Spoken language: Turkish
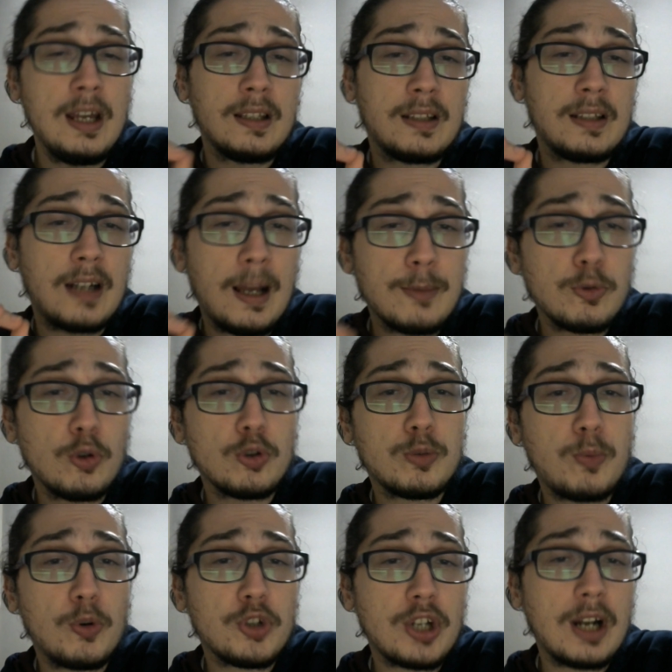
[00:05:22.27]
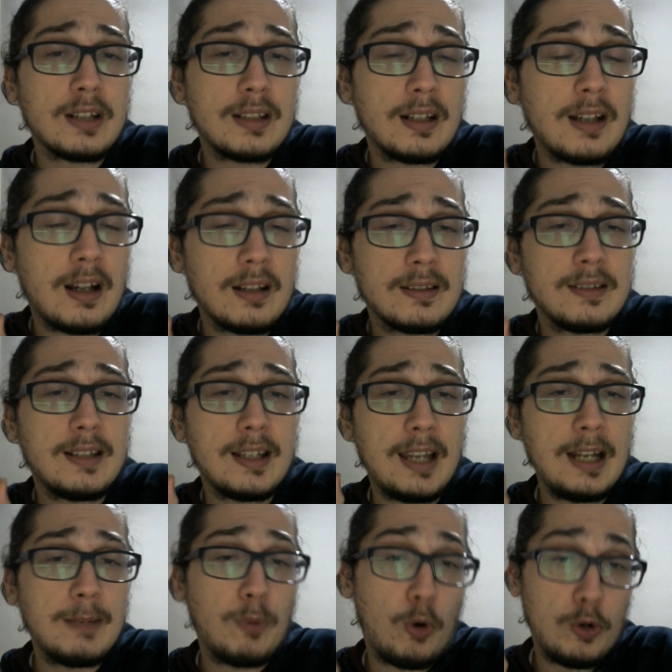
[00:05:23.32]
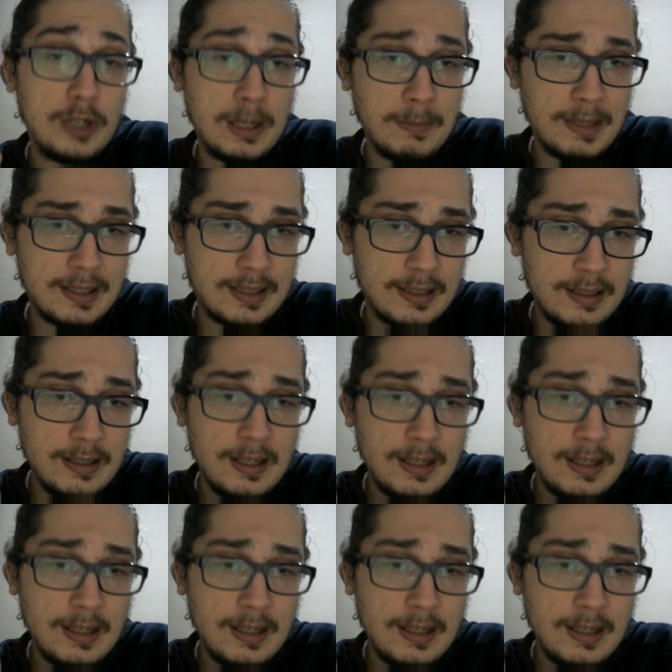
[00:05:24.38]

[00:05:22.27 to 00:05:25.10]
Trabzonspor şartları altında gelip oynaması